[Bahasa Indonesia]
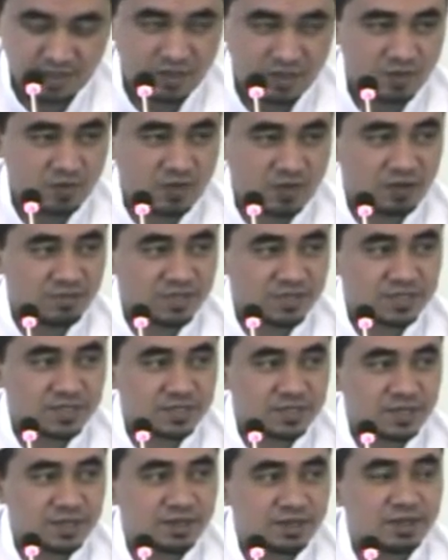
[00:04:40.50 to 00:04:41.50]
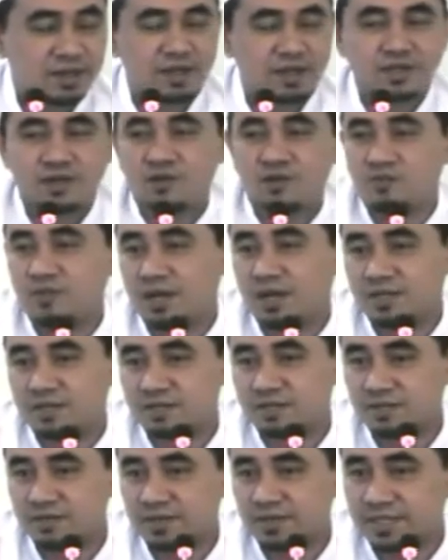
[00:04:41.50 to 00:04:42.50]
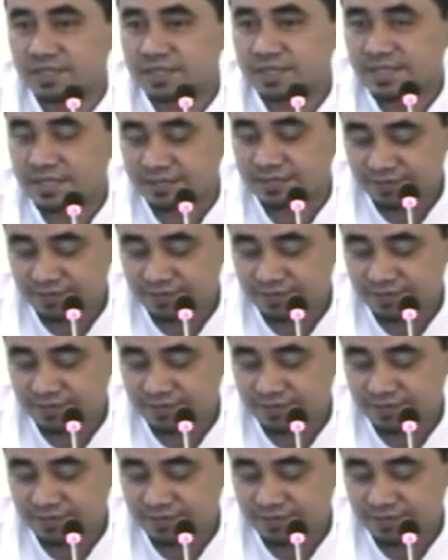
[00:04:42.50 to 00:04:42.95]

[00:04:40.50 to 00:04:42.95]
Orang miskin kada kau mengaji lawaninya.